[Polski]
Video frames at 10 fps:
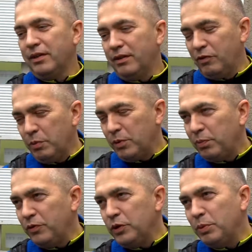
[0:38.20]
Wybory
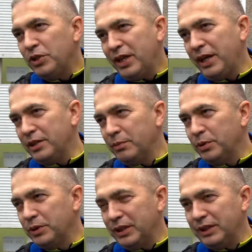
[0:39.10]
powinny być rzadziej,
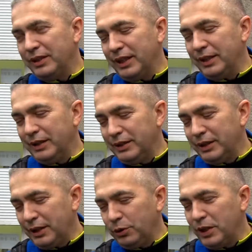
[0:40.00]
bo te,
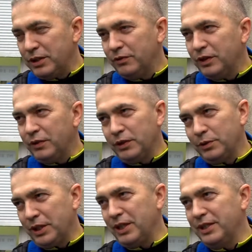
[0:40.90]
te, te które są w tej chwili
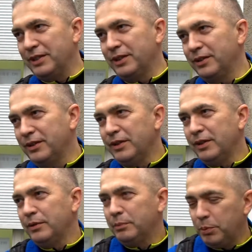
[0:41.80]
są za często.
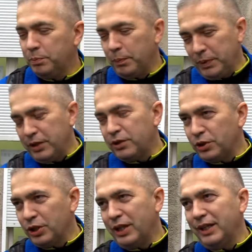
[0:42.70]
Po 5 co
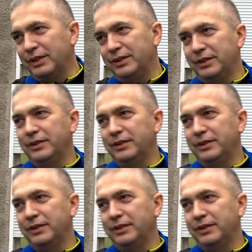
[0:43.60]
6 lat.